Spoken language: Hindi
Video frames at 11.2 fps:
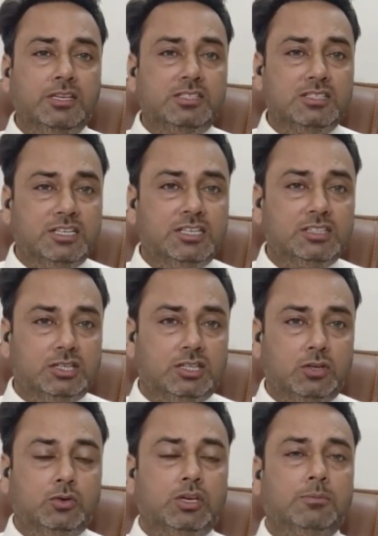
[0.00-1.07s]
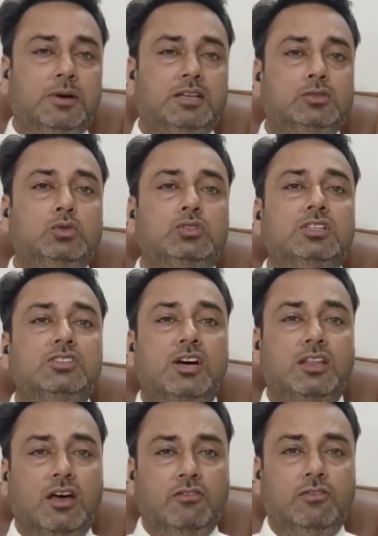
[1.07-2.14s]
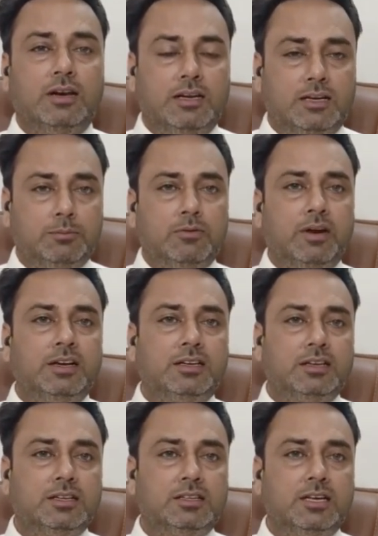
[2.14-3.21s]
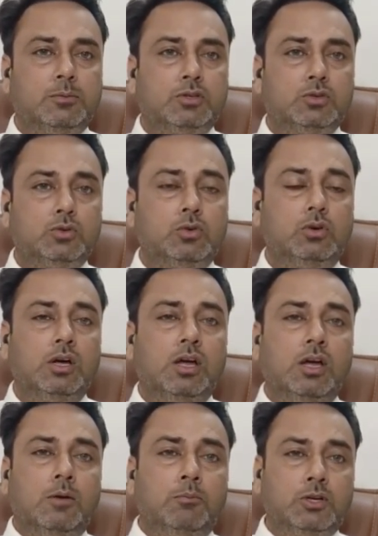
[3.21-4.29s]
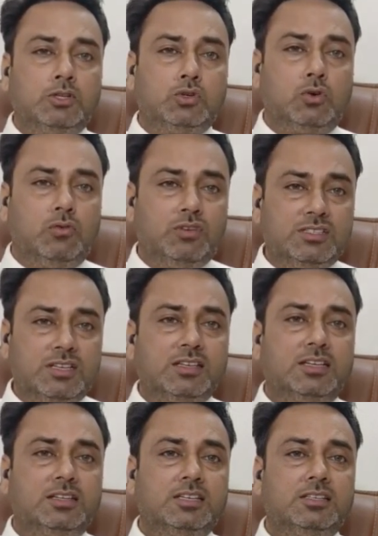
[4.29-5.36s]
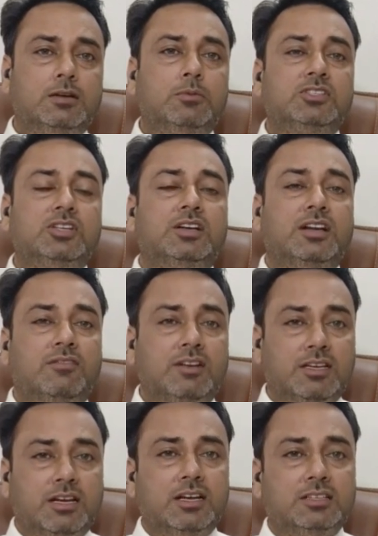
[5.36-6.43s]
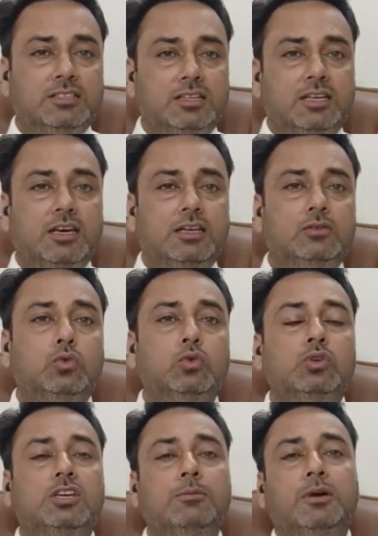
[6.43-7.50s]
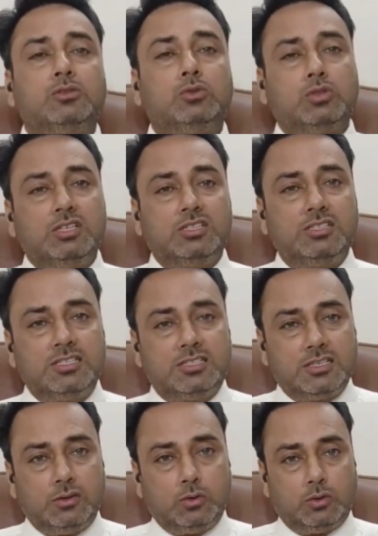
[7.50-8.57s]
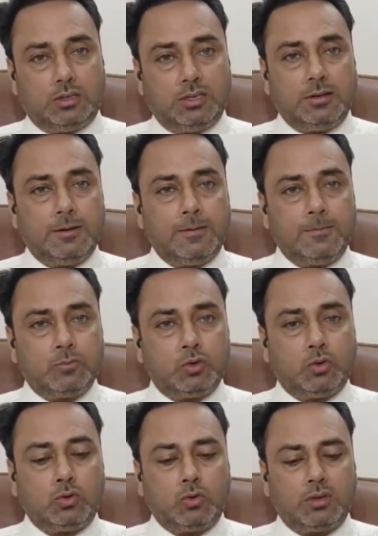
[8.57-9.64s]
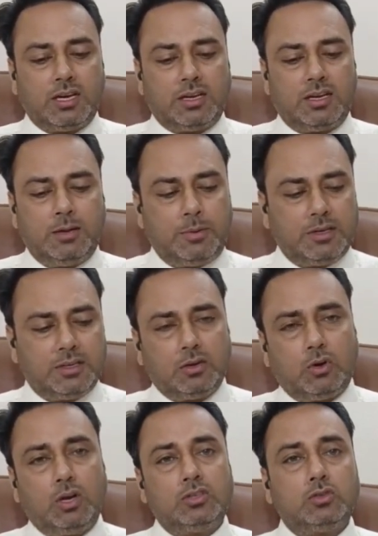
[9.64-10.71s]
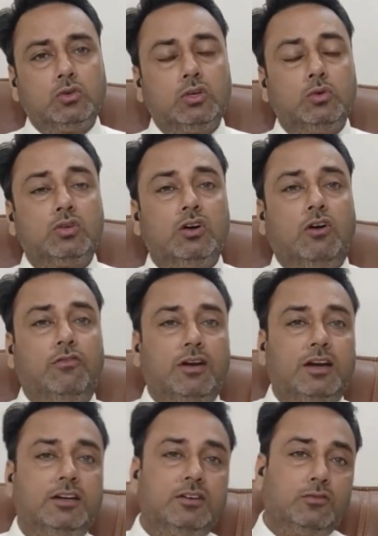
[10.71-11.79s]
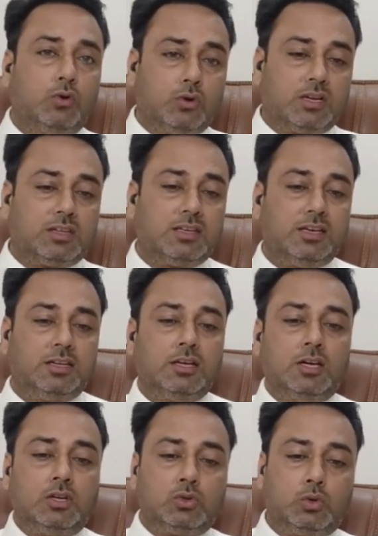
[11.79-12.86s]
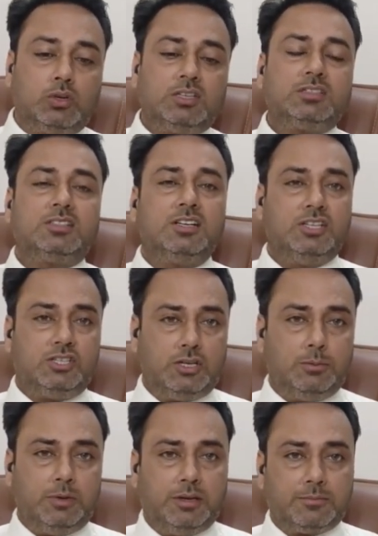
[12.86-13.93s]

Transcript: सीट जितनी उनके पास है उससे ज़्यादा ऑफर लेटर प्रोवाइड कर देता है बच्चों को बच्चों को वीज़ा आ जाता है जब बच्चा ट्रैवल करना चाहता है तो उनके पास उतनी सीट्स नहीं होती तो उनको क्या करना पड़ता है कॉलेज को कि उनके ऑफर लेटर रिवो करते हैं तो इस कंडीशन में